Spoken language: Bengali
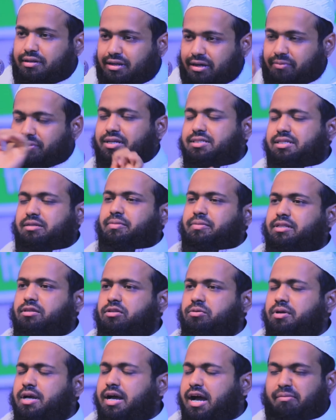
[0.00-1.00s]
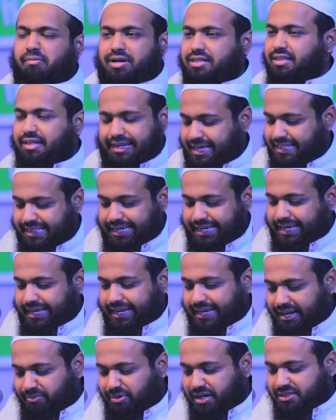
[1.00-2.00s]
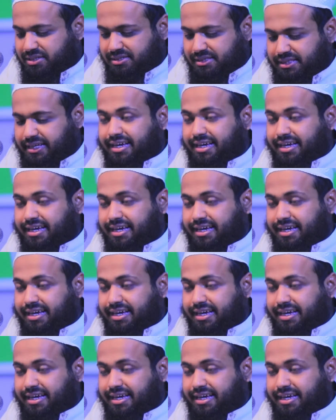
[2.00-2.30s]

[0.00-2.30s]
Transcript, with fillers: নামাজের মাধ্যমে আমাদেরকে দেখেন নামাজ